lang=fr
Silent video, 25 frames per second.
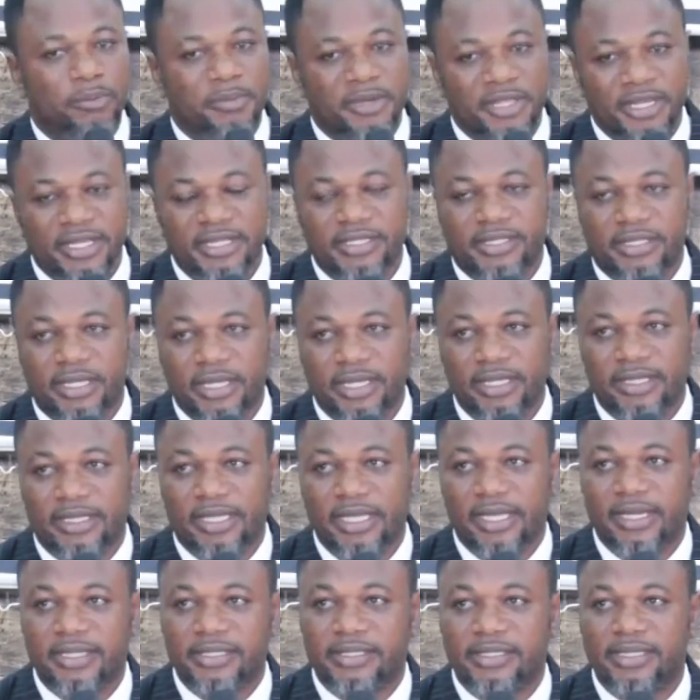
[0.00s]
ministre
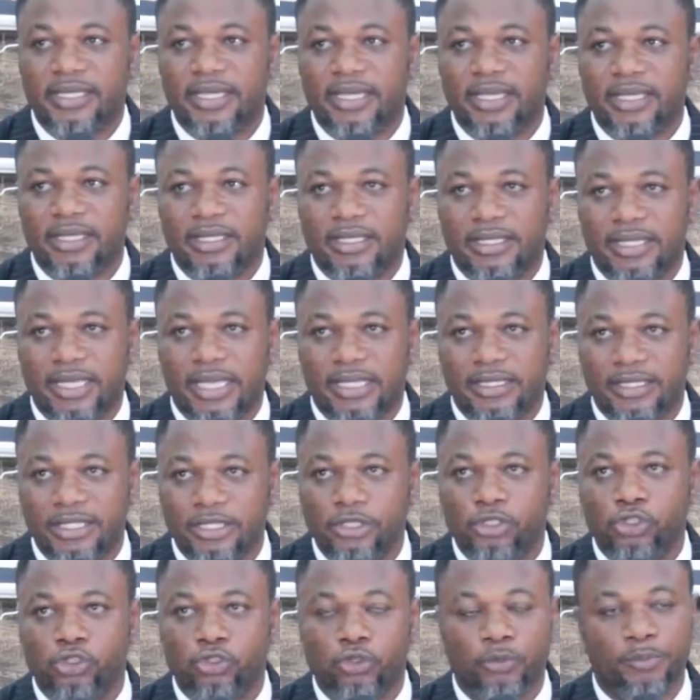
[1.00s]
intéressé qui a
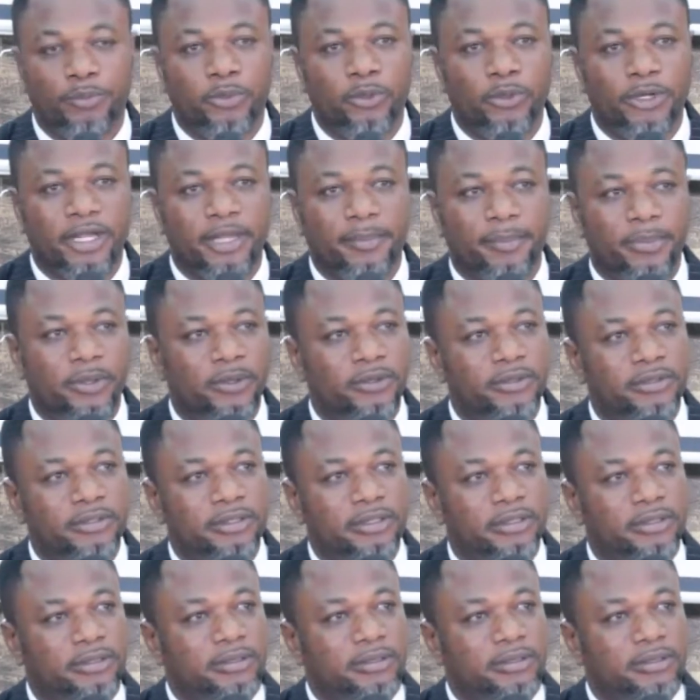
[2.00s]
10 jours pour répondre,